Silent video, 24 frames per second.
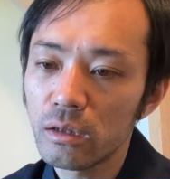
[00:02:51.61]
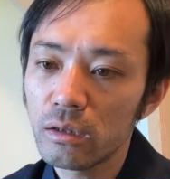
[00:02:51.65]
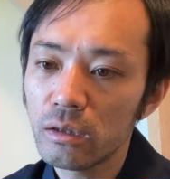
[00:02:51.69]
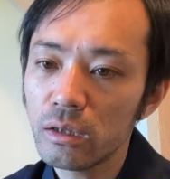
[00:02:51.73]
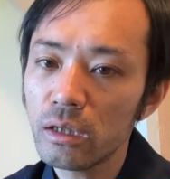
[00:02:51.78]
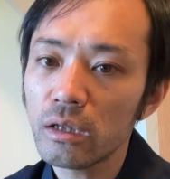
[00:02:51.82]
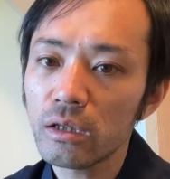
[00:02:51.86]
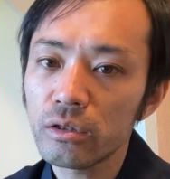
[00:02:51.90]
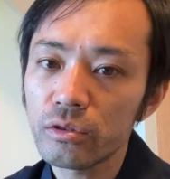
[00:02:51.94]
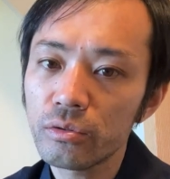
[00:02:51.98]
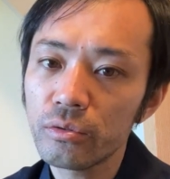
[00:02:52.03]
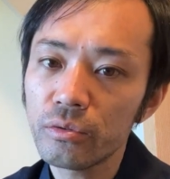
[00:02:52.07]

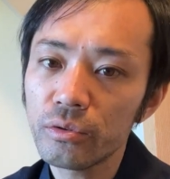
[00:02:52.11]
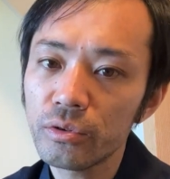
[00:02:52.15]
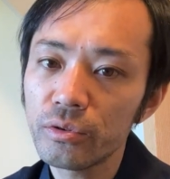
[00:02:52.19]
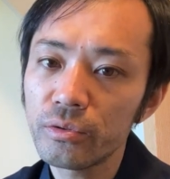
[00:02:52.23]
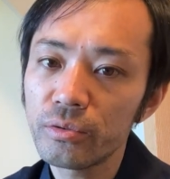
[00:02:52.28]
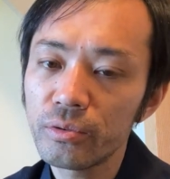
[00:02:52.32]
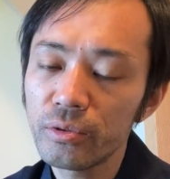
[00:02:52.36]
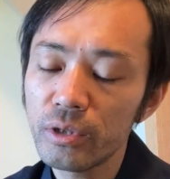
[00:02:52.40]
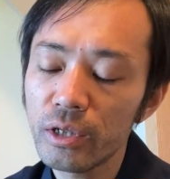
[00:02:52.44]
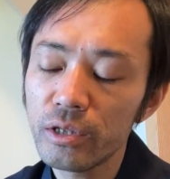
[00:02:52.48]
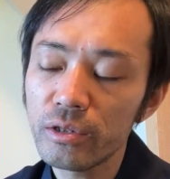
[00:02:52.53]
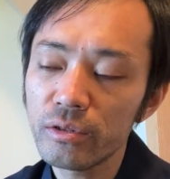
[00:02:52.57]
なんかそういう
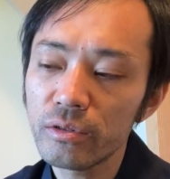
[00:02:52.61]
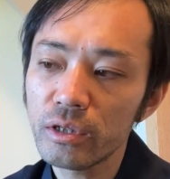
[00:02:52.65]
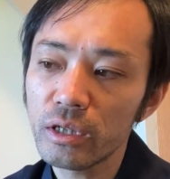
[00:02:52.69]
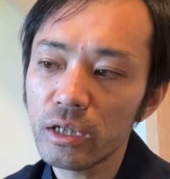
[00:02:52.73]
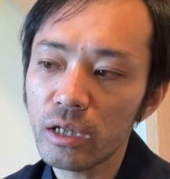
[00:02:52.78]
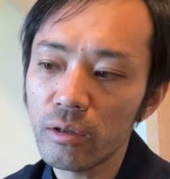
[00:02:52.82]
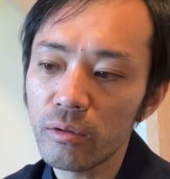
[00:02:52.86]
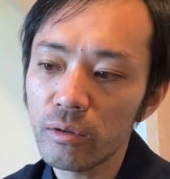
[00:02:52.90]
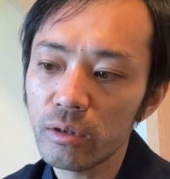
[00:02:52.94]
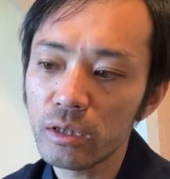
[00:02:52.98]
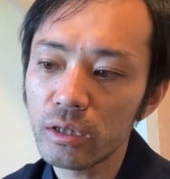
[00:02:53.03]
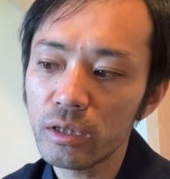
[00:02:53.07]
フレーズに
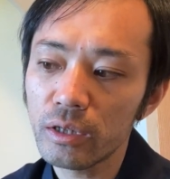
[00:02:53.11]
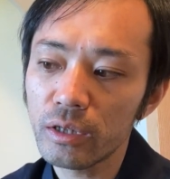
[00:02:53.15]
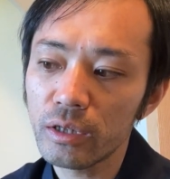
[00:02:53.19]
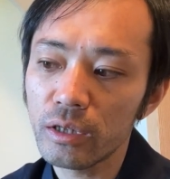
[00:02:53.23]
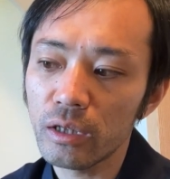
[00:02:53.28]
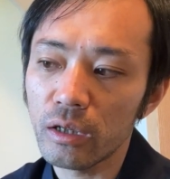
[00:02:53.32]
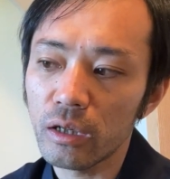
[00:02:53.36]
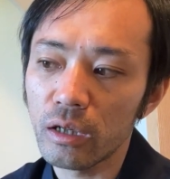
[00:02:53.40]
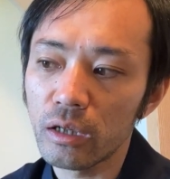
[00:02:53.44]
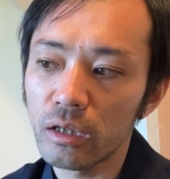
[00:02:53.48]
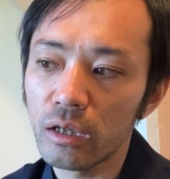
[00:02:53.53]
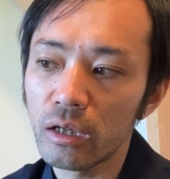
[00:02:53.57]
変わってき
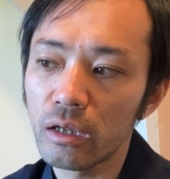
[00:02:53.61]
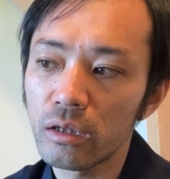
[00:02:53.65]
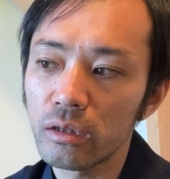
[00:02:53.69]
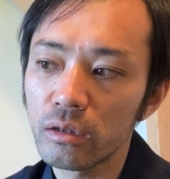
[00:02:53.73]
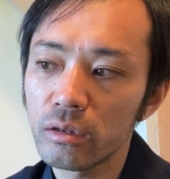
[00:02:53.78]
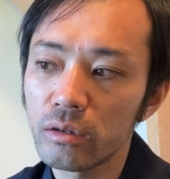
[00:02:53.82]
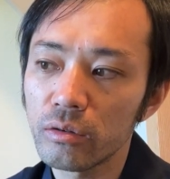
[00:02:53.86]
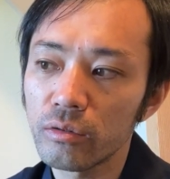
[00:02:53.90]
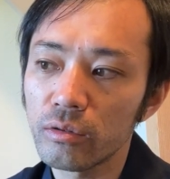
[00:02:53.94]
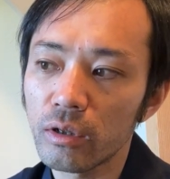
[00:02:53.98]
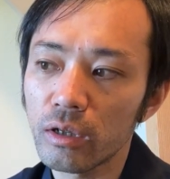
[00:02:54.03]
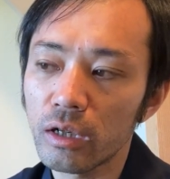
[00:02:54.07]
たかなっ
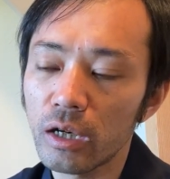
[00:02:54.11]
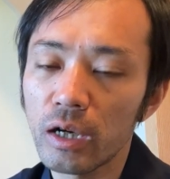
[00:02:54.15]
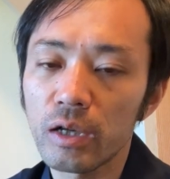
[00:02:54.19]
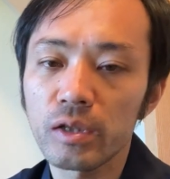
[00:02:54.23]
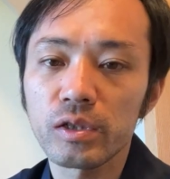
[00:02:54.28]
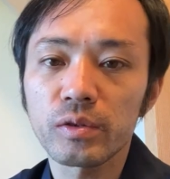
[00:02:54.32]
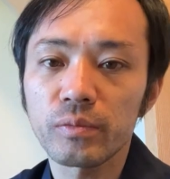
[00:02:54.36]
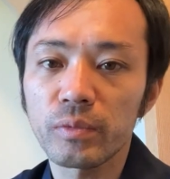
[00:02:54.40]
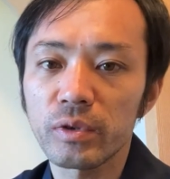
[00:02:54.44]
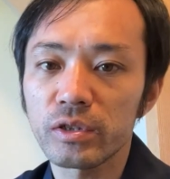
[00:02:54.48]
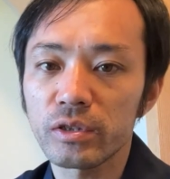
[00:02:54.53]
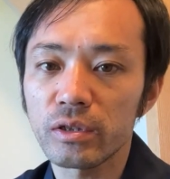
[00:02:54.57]
ていうのは
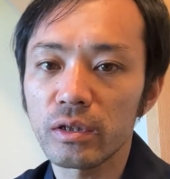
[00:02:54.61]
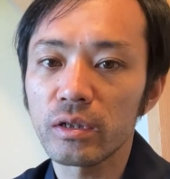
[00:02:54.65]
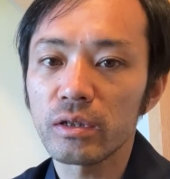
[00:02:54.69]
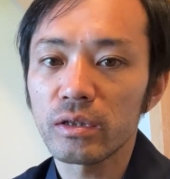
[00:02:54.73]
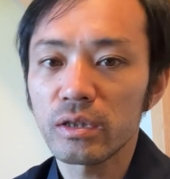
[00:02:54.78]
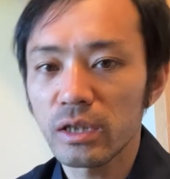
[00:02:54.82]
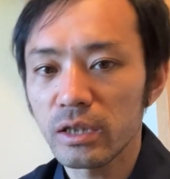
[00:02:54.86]
感じますね。